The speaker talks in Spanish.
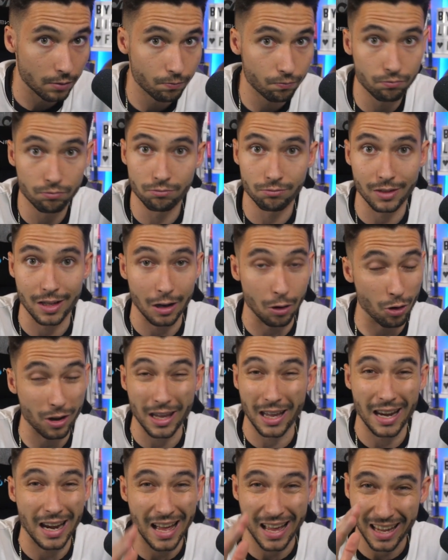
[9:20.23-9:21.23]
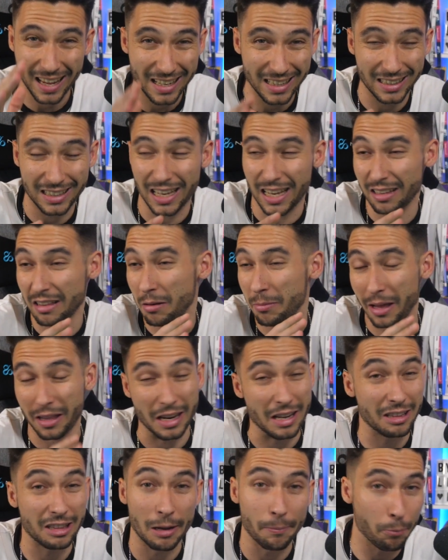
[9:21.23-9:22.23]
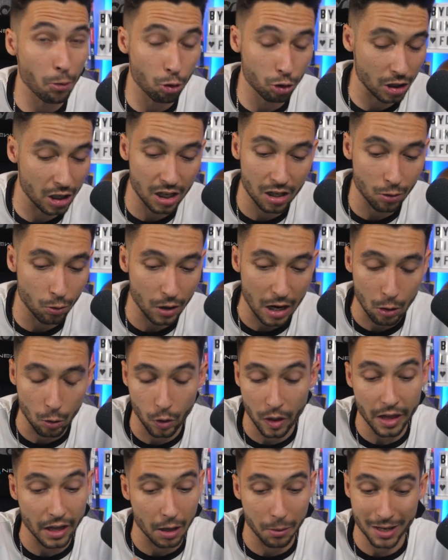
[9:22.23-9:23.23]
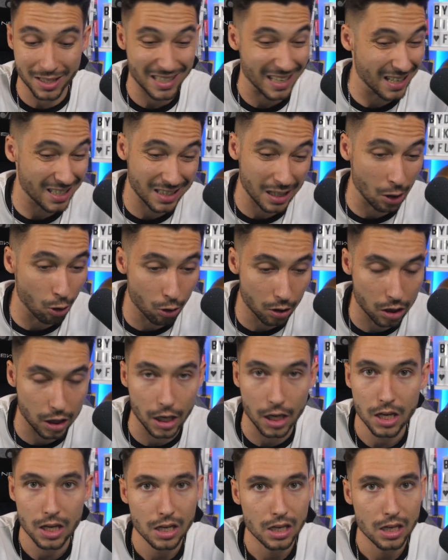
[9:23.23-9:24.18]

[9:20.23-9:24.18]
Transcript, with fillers: Mm, creo que la gente del Madrid tampoco tiene ninguna duda de que va a ser este el 11.